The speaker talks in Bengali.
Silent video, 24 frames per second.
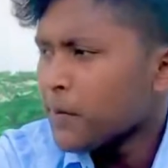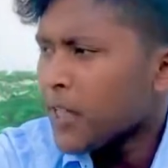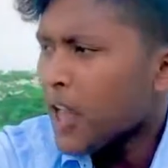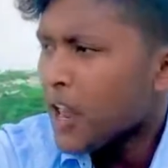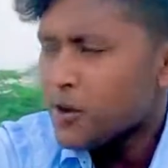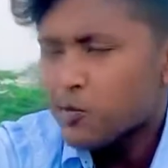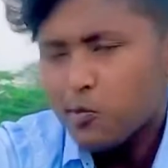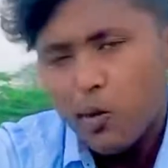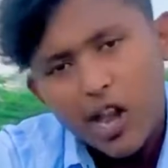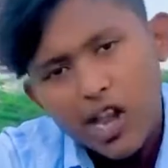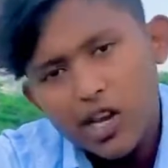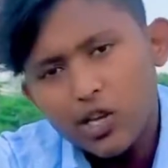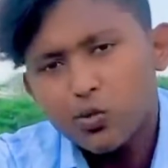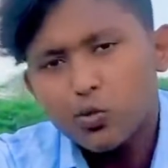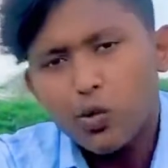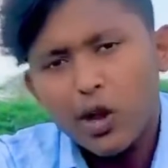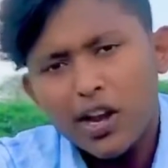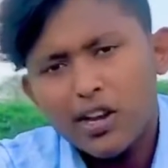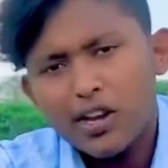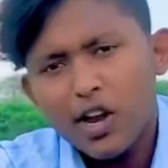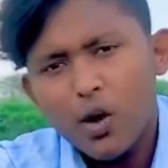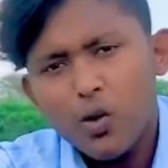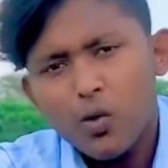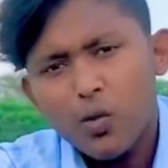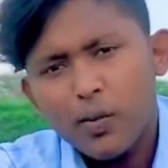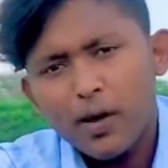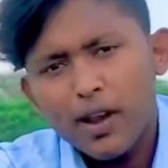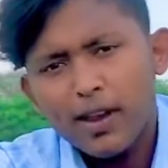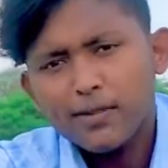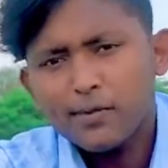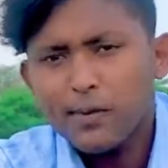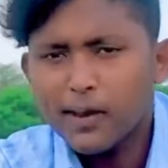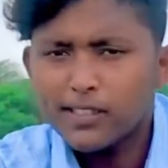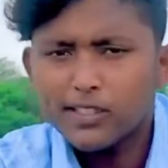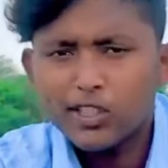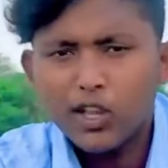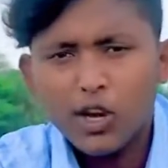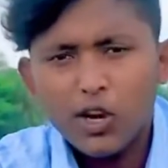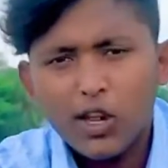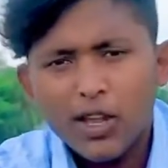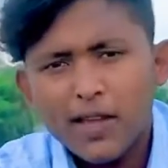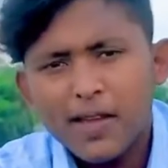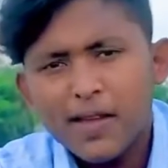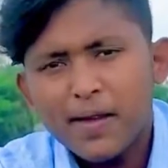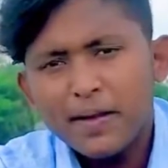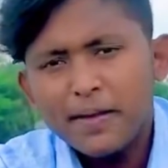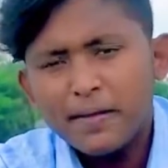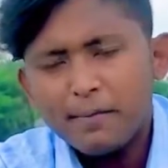ক্লাসের বেয়াদব ছেলেটাও প্রেমে
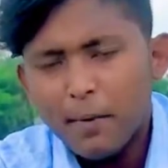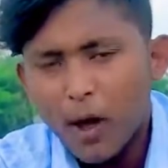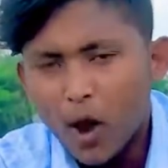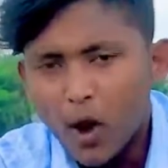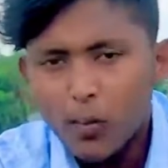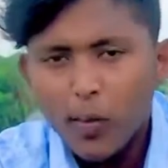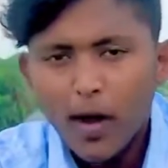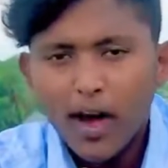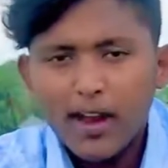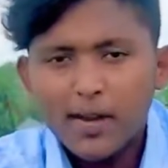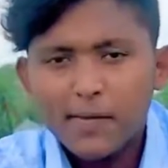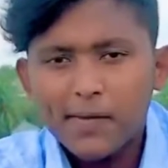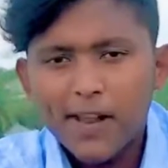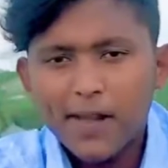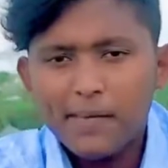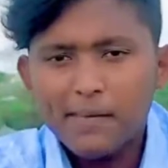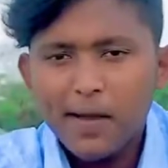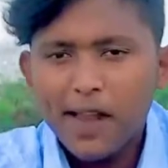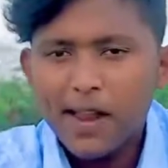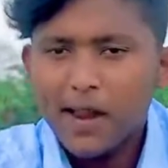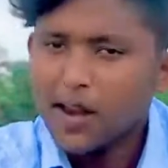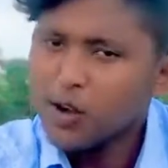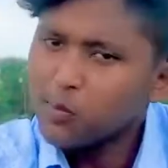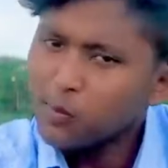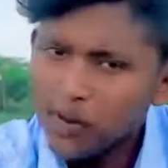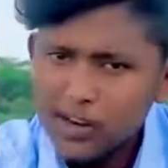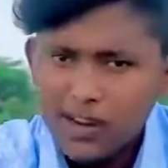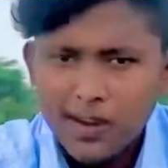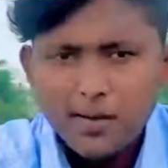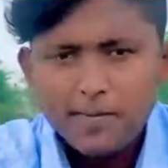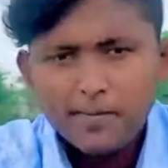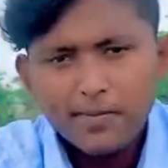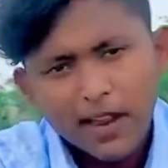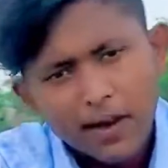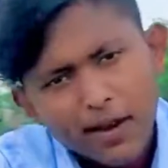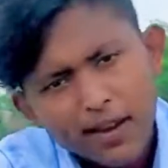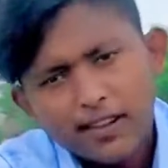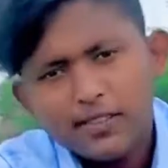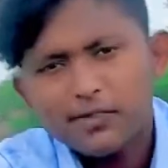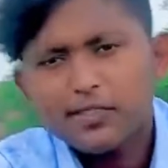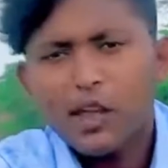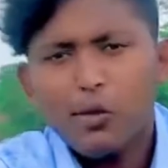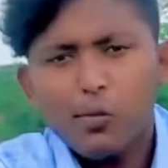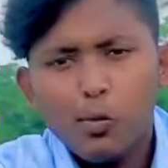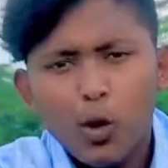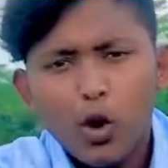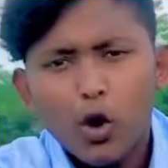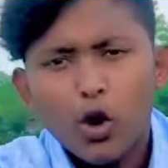পড়েছে তাও আবার ক্লাসের ভালো যাত্রী
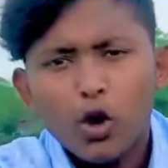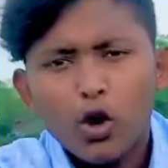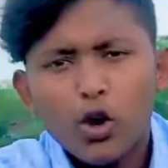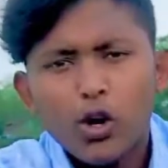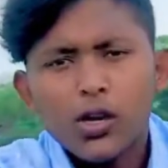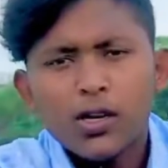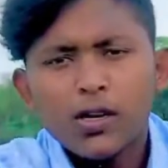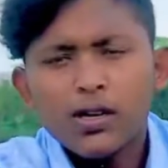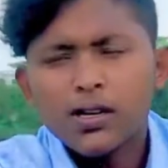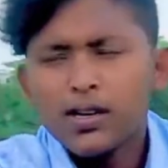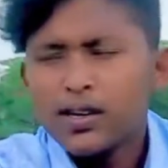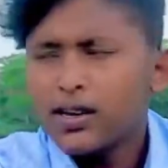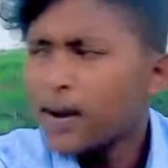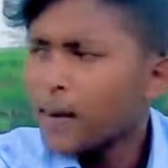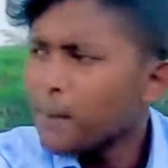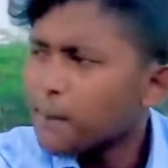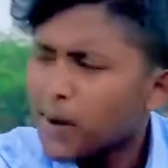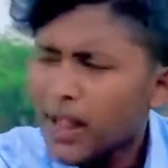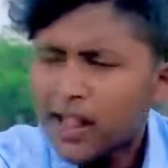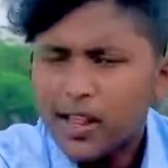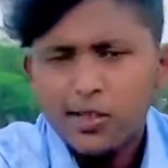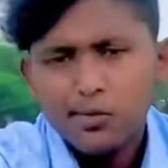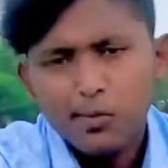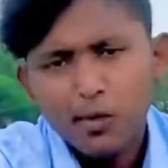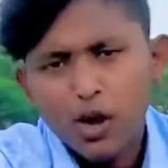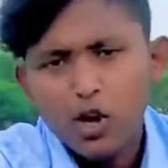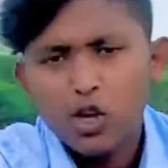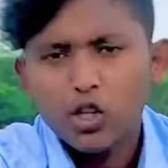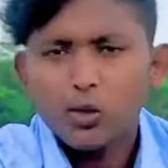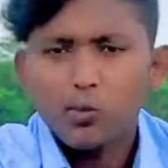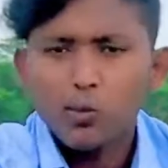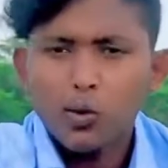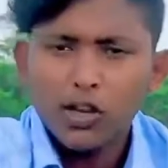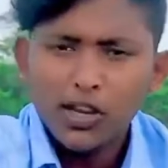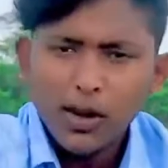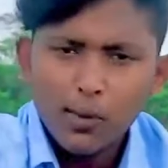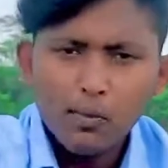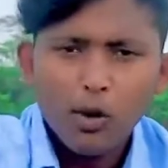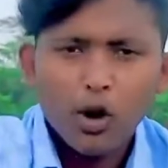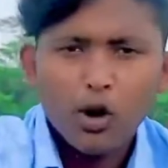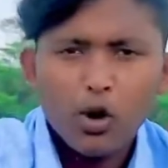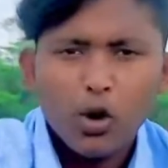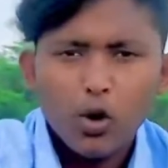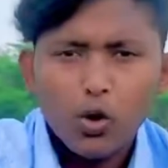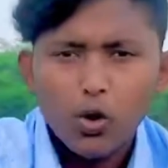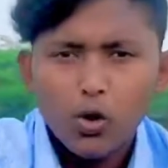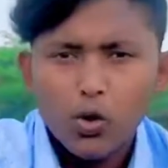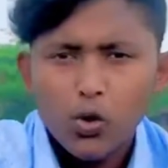মেয়েটার উপর মেয়েটাকে সামনাসামনি গিয়ে
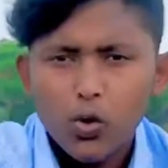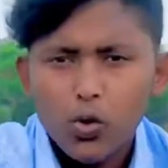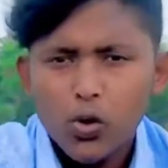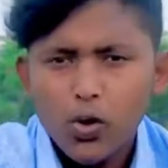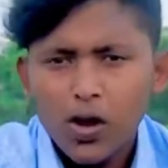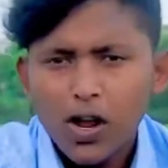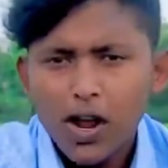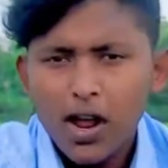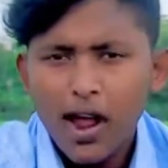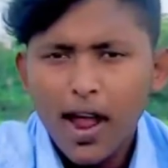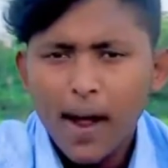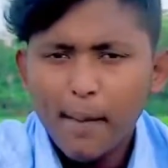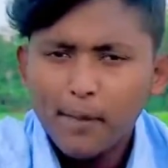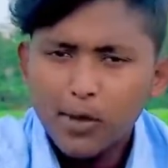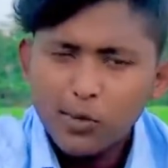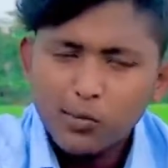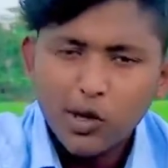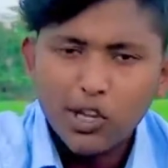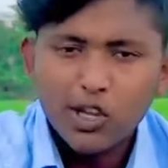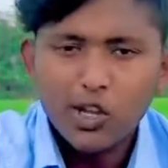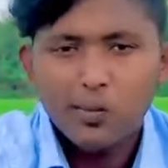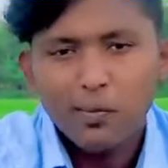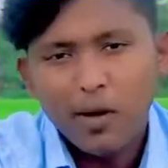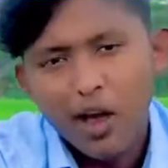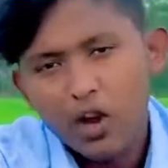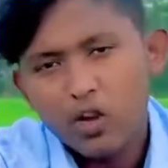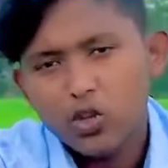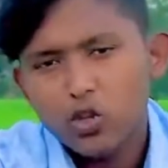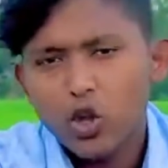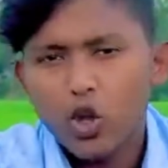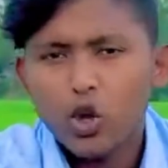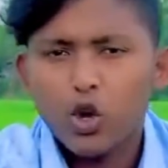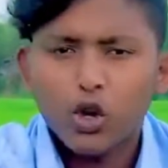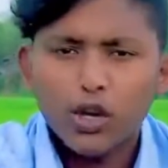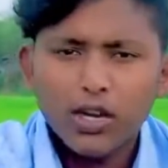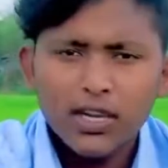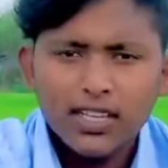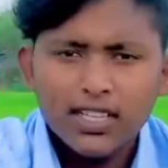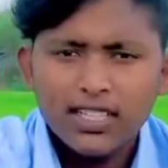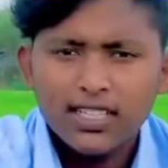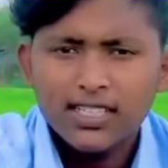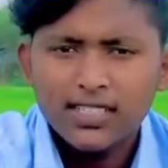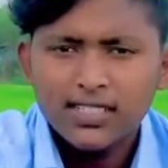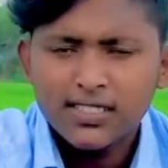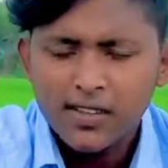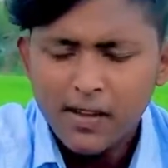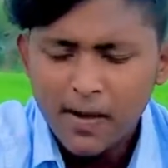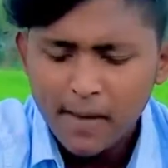বলল আমি তোমাকে পছন্দ
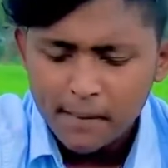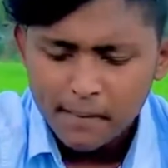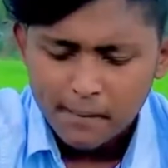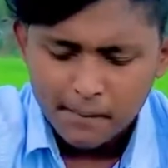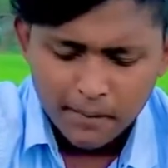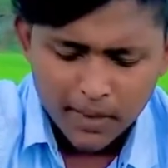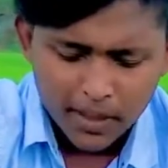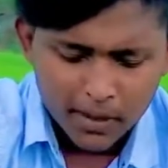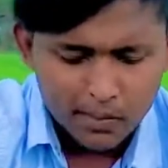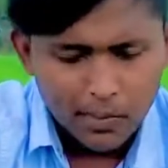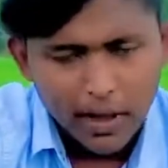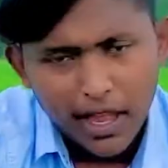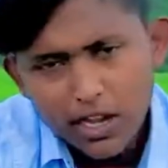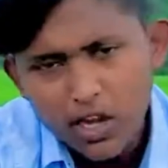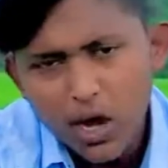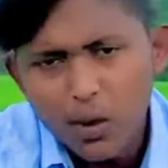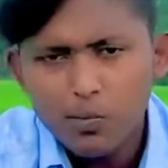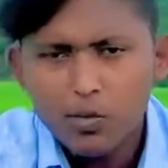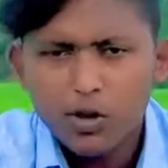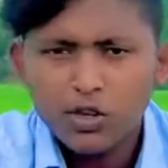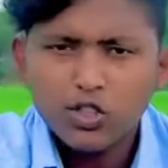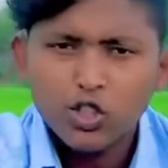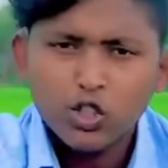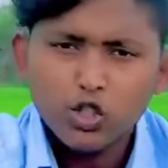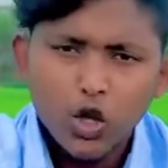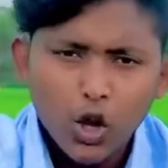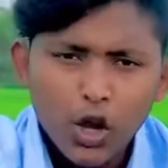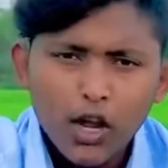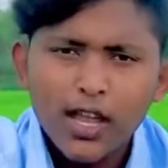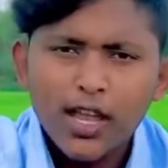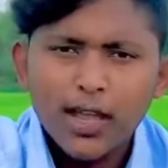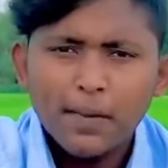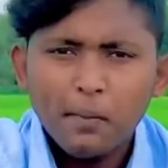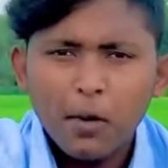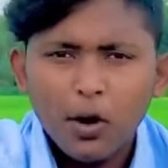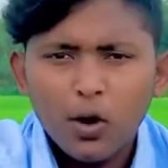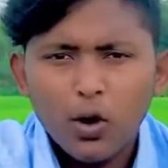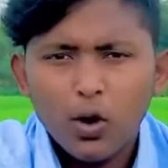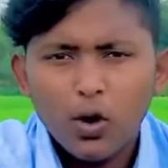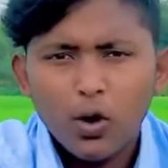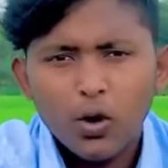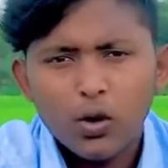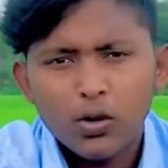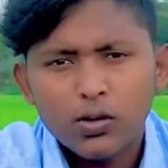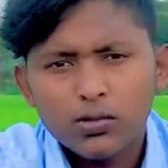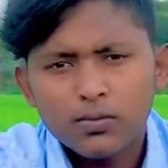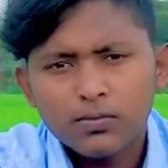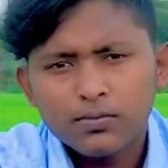করি কিন্তু মেয়েটা বিরক্ত হয়ে বলল
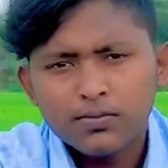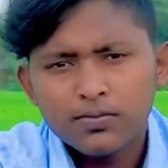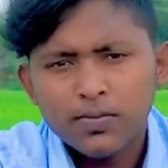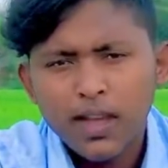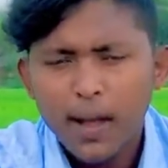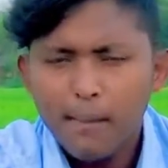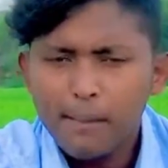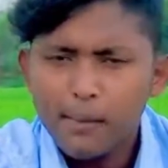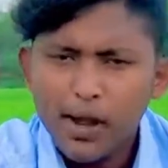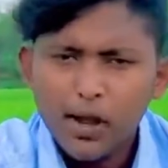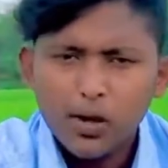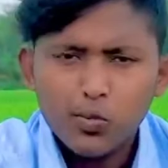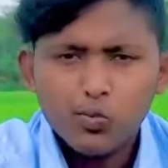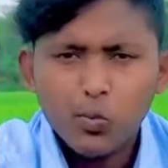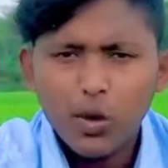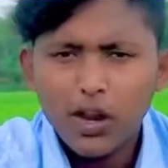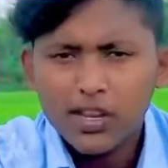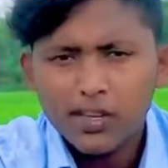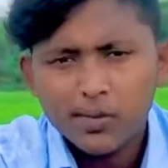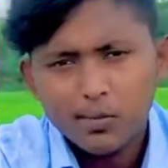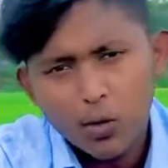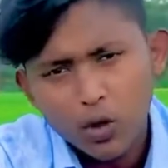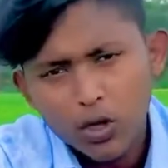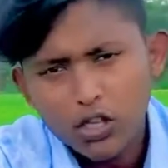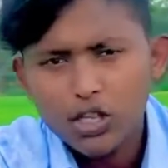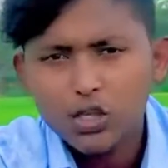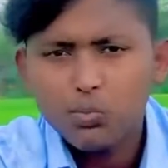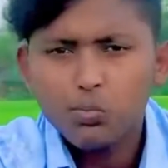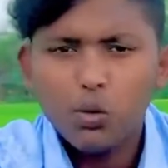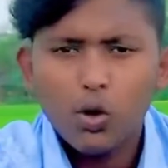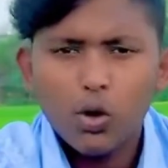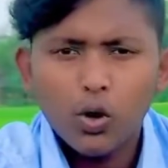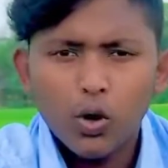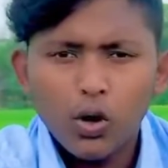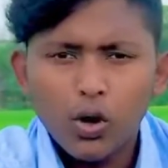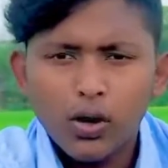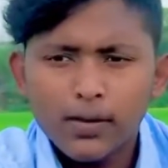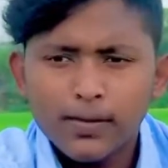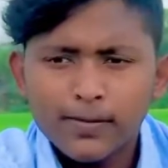আমি কিন্তু স্যারকে বলে দিব